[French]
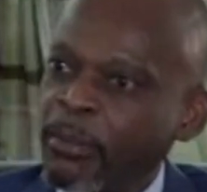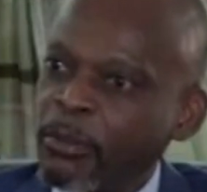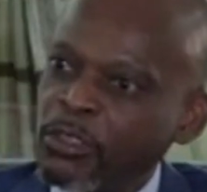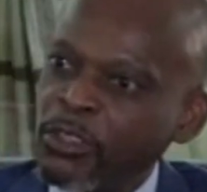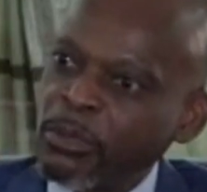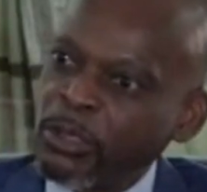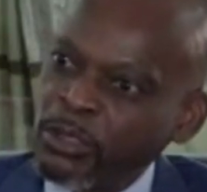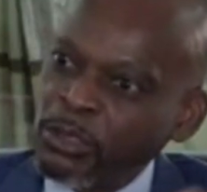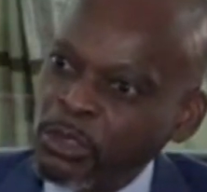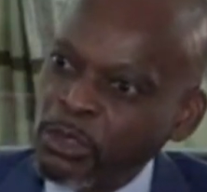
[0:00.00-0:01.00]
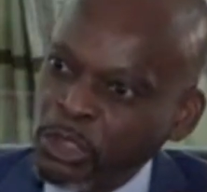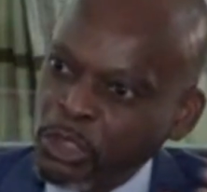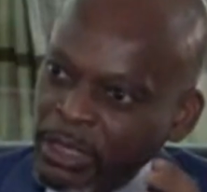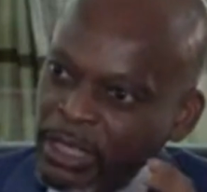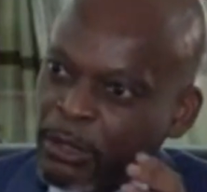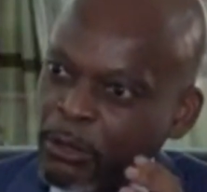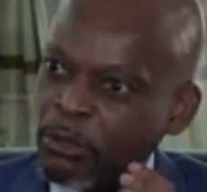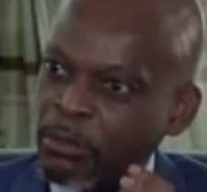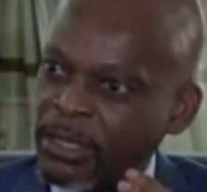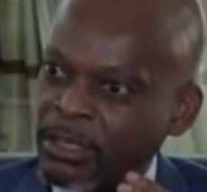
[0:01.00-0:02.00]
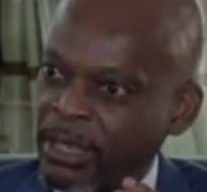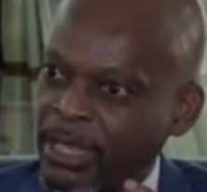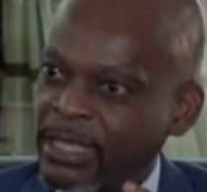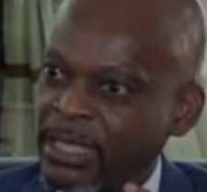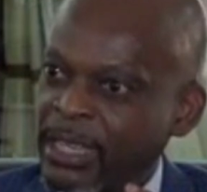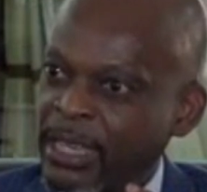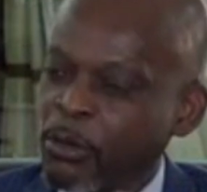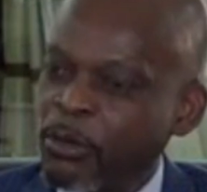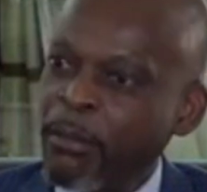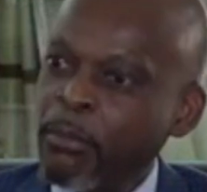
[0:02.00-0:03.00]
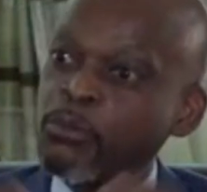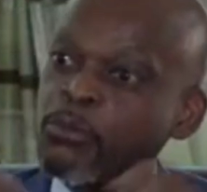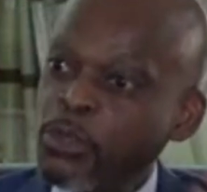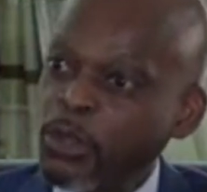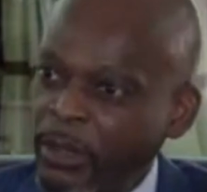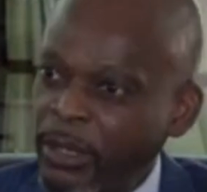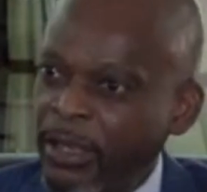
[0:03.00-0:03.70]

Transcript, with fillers: nous sommes dans une zone économique de la CDAO, il y a plusieurs